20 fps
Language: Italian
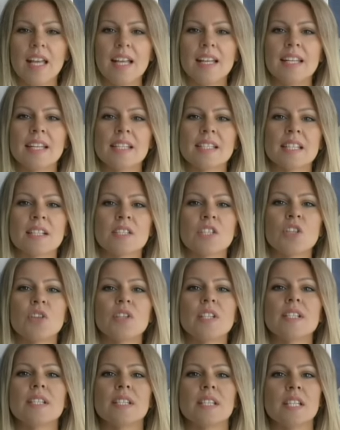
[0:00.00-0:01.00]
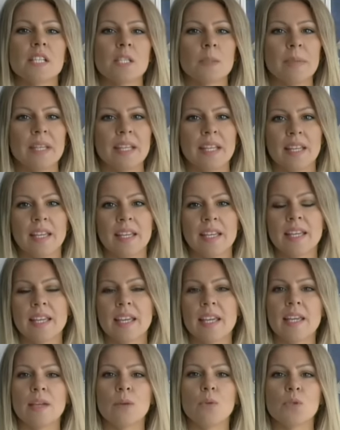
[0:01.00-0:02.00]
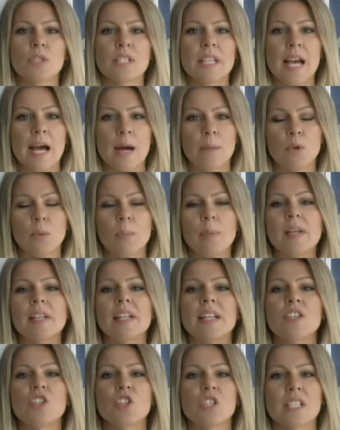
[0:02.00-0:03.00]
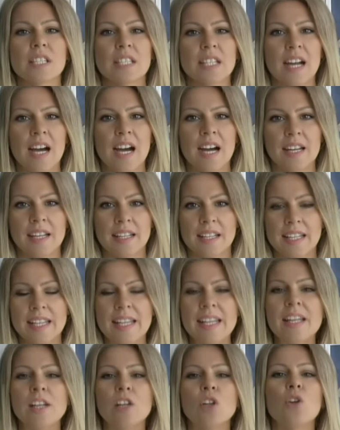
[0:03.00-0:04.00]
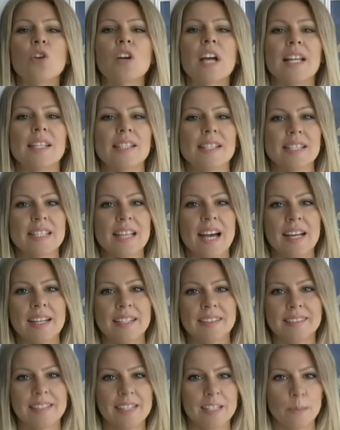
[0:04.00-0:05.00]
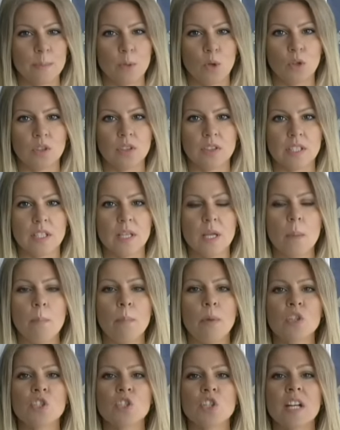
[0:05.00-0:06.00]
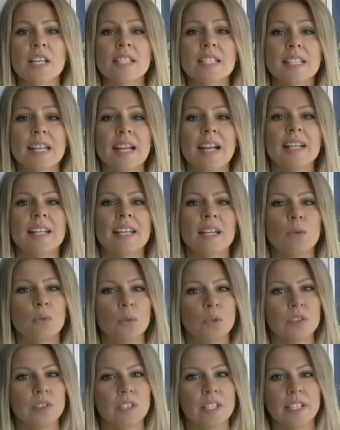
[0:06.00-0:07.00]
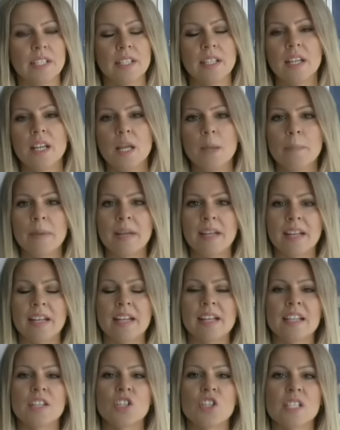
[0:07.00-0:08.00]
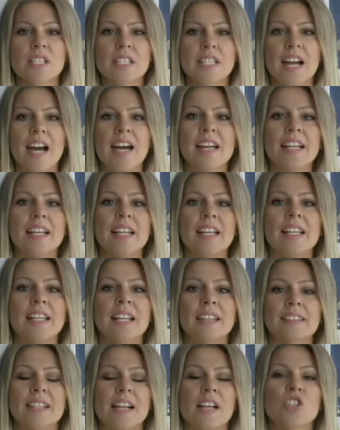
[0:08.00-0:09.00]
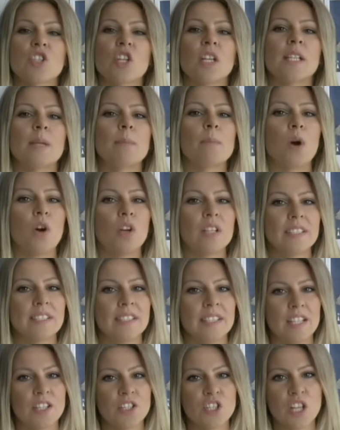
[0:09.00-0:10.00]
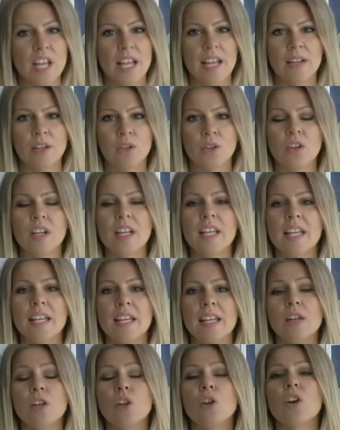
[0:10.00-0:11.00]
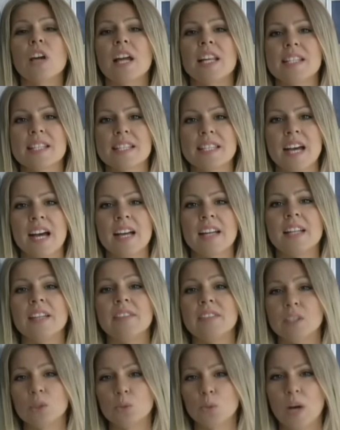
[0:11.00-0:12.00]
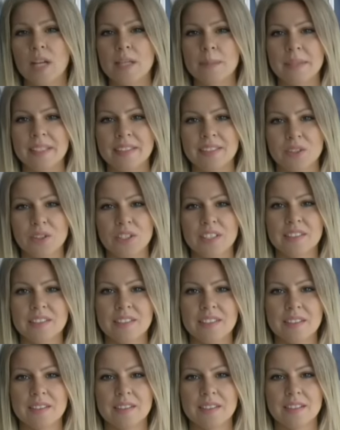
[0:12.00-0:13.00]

Le stazioni sismiche che usiamo per registrare e localizzare i terremoti possono essere anche utili per registrare la traccia dei bolidi nel cielo e localizzare le eventuali meteoriti?